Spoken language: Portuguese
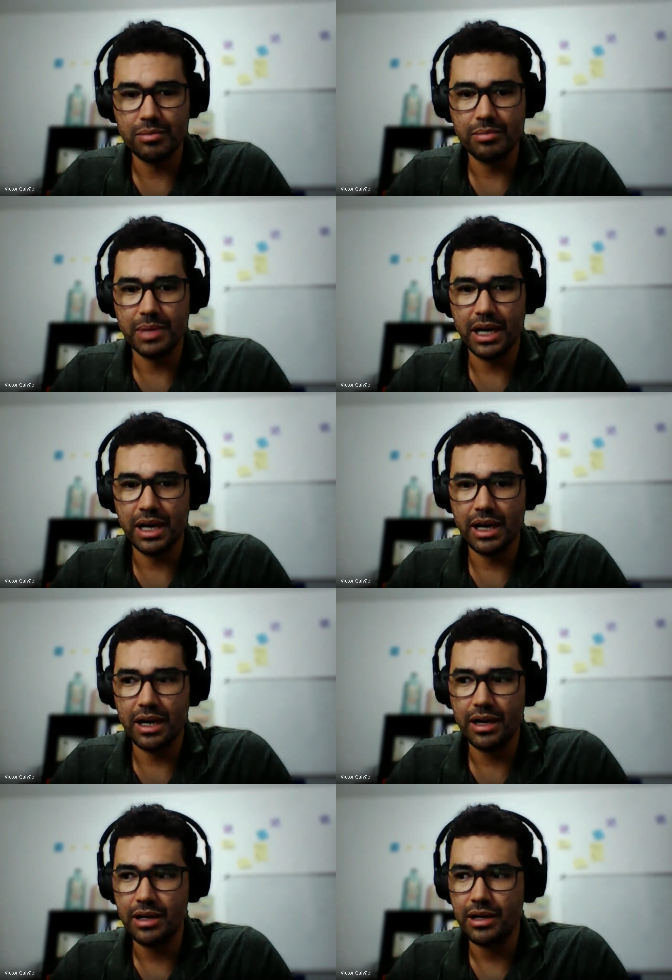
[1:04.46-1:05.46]

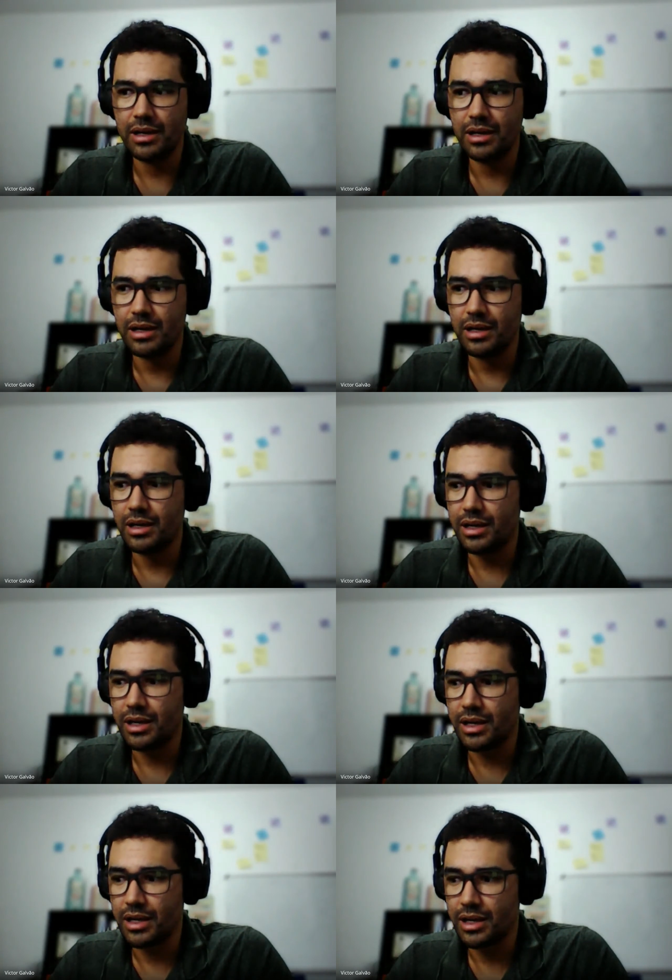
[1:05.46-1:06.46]
para
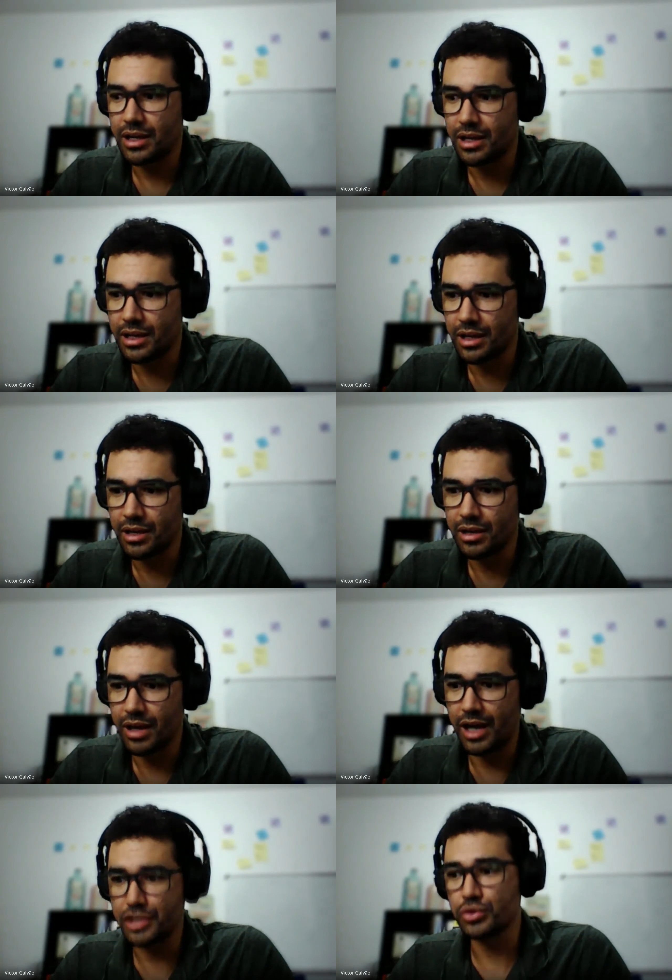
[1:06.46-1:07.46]
é,
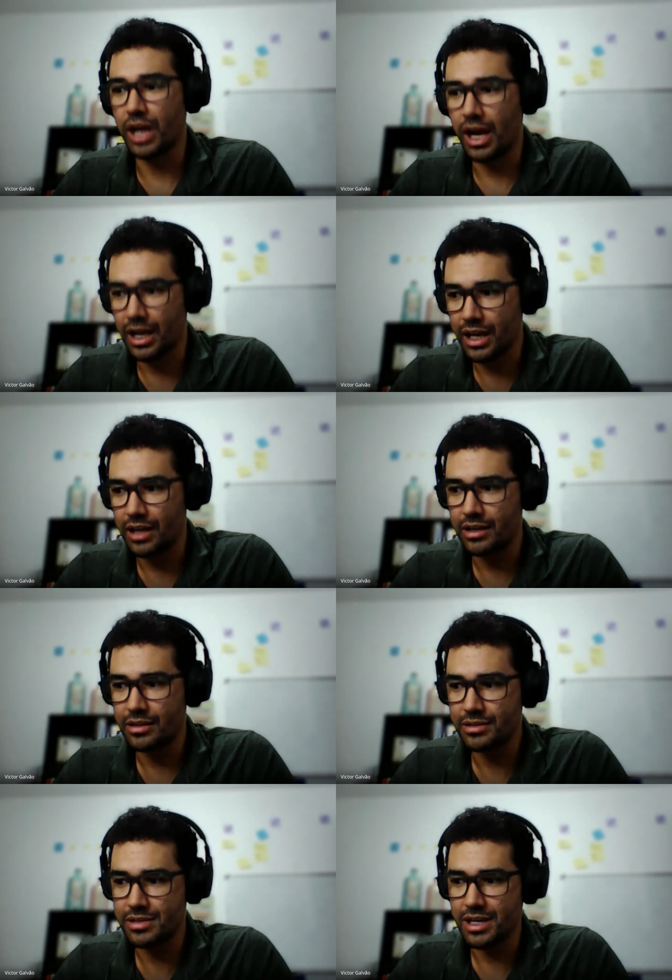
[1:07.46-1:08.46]
ajudar, né?
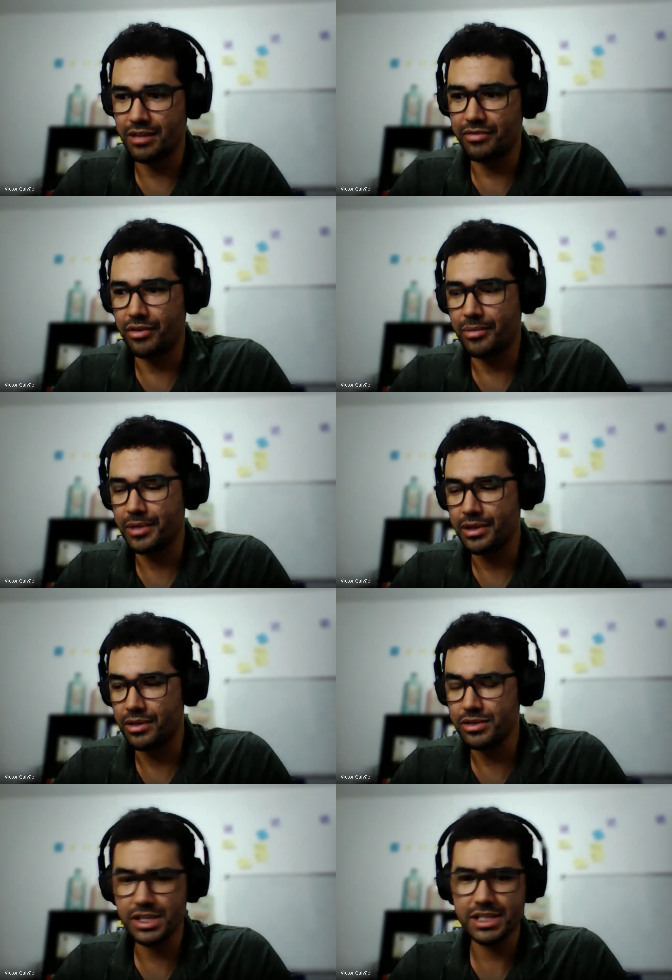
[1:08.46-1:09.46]
De certa forma.
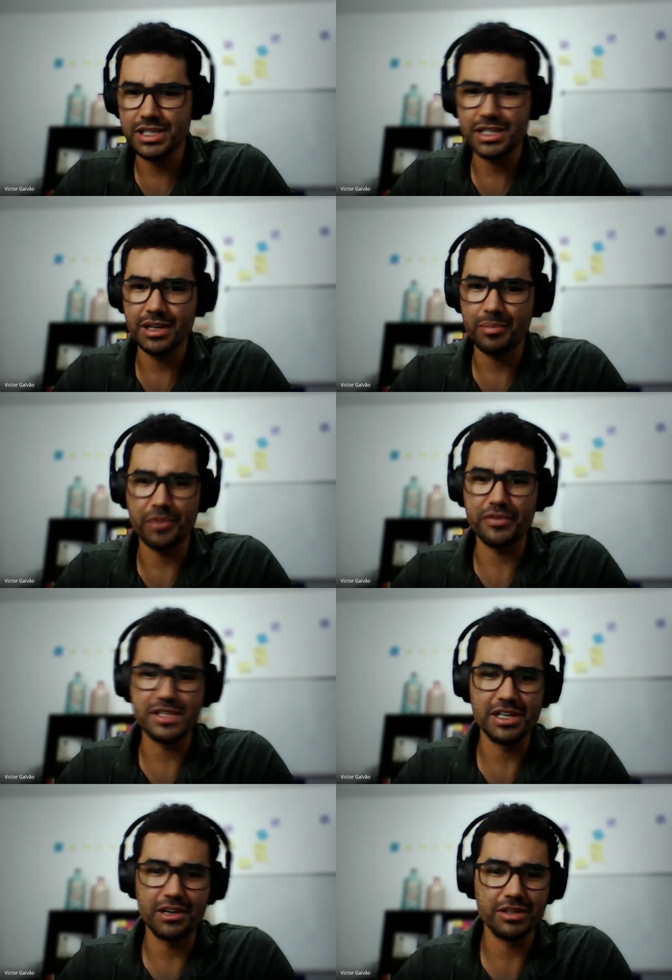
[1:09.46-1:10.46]
Lógico que existe, é
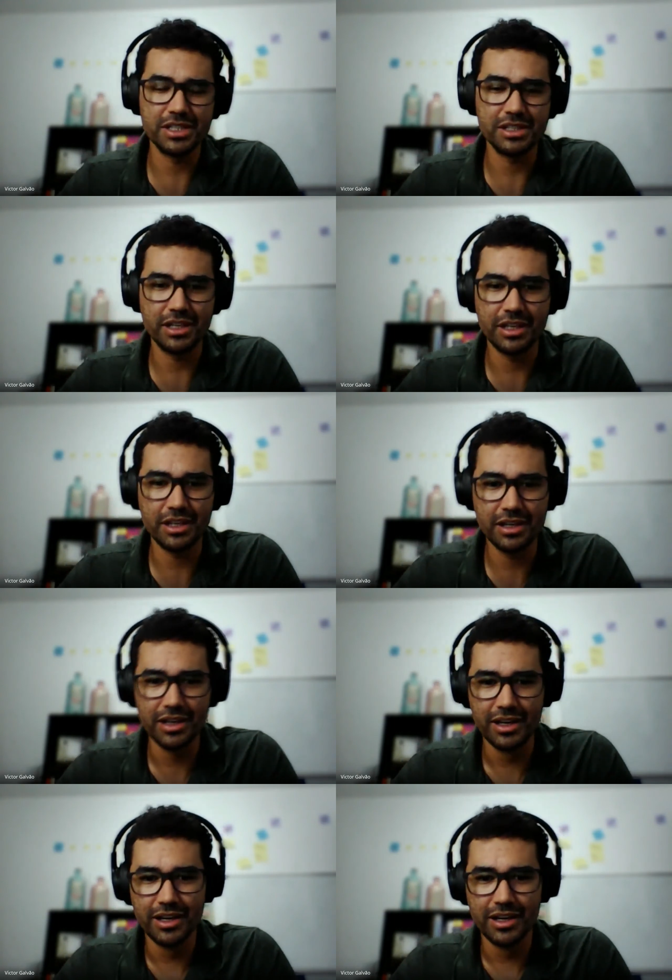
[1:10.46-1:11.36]
profissão, a gente tem que.